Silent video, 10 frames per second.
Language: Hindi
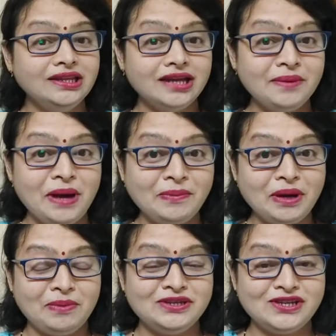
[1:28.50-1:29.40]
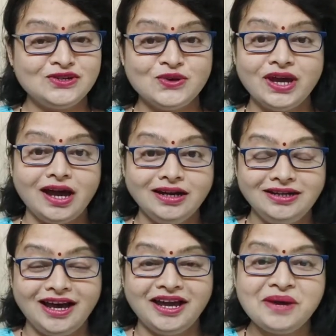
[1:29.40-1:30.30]
द टाइम आपका बच्चा जो है
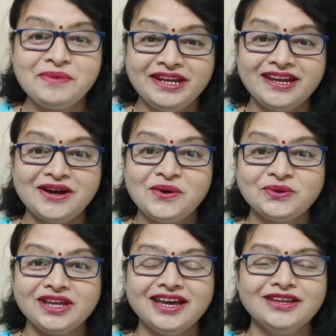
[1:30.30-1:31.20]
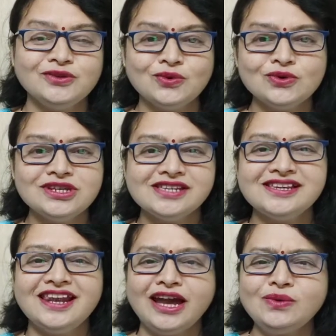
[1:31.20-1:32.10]
18 महीने का होता है तो कुछ
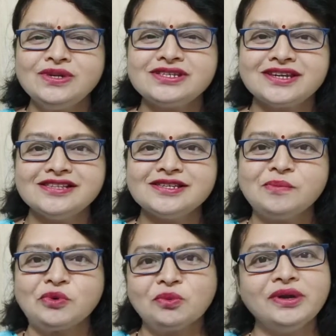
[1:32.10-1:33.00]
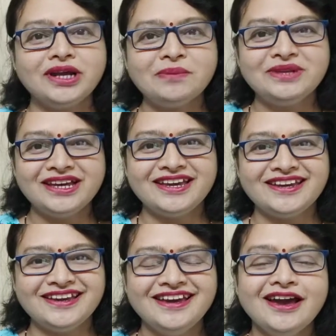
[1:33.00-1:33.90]
ऐसे लैंग्वेज स्किल्स इंप्रूवमेंट आप
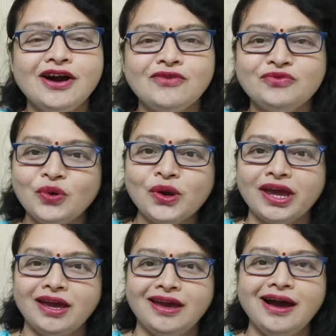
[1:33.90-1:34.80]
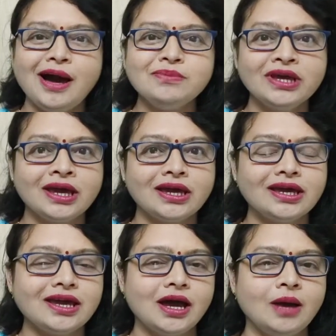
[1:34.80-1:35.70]
देखेंगे वो क्या है आप
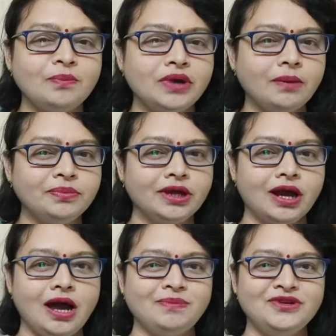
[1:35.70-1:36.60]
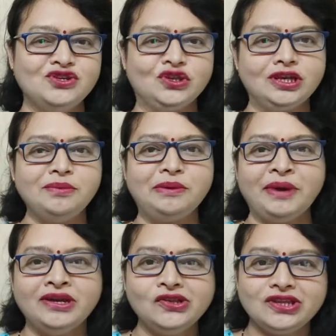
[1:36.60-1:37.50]
देखेंगे कि आप अब तक आपने जितनी भी
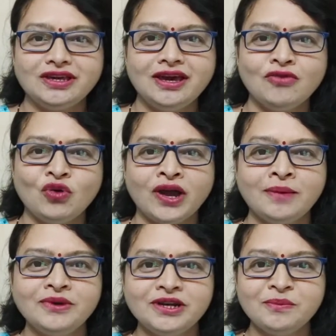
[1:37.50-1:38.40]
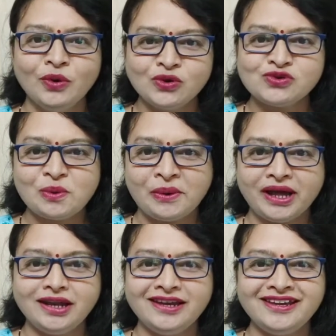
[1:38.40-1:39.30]
मेहनत की है वो कैबलरी बुक्स को
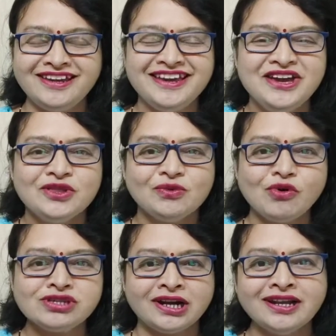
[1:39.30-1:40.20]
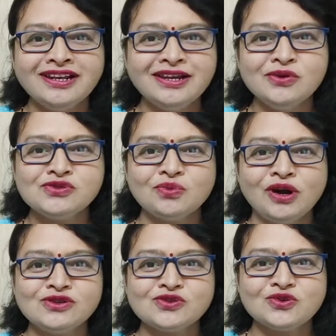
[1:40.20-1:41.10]
पढ़ाने की तो वो सडनली उस
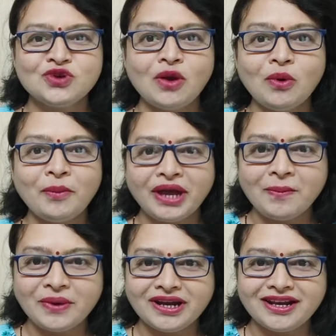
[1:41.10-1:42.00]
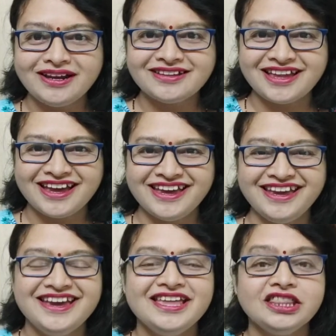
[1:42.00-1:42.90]
वर्ड्स को जो है वो पिकअप करने लगता है
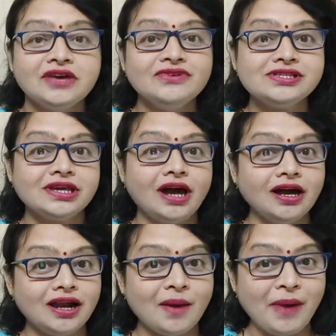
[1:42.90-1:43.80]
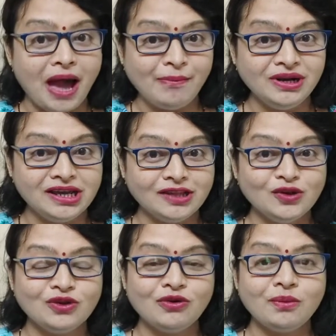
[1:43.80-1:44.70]
विल से अगर आप एप्पल
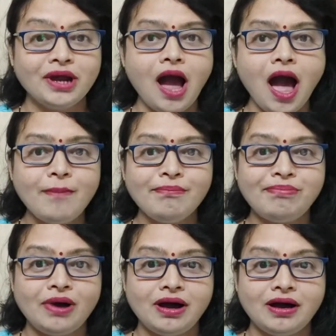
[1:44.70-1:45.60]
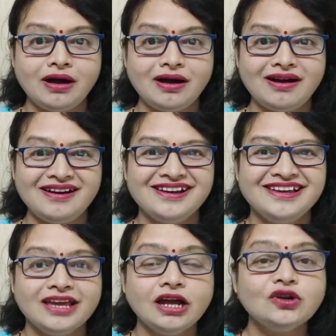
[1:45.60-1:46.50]
कहते हो तो वो बोलेगा एप्पा
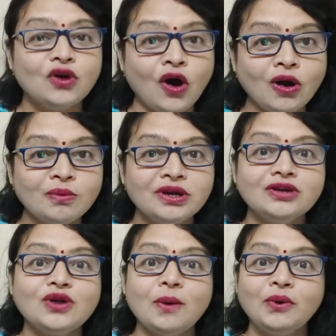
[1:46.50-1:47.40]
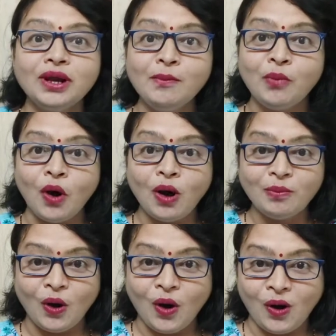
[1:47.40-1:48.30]
या डॉग बोलेंगे तो आप बोलेंगे भौ
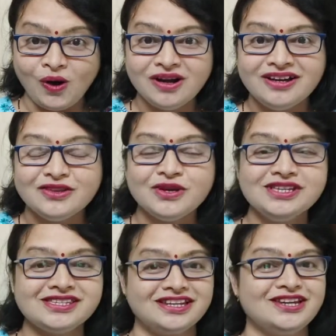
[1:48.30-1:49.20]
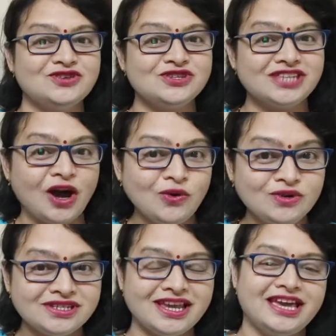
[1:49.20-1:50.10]
भौ तो इस तरह के जो
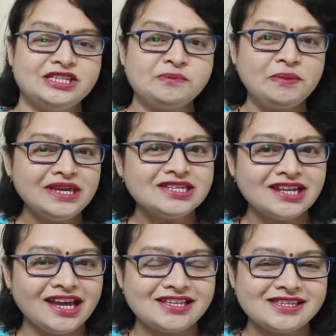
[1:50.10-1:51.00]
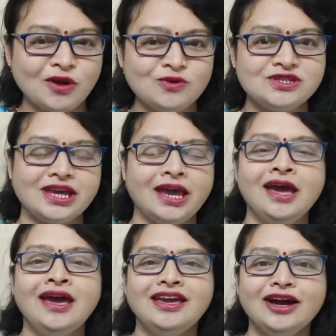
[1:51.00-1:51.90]
साउंड्स हैं स्पीच लाइक साउंड्स हैं
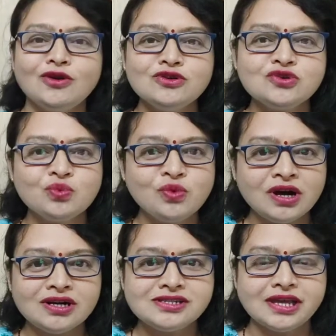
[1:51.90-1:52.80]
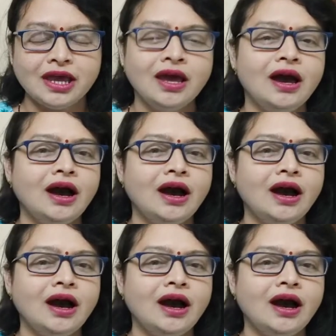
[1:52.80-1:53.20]
या कुछ वर्ड्स है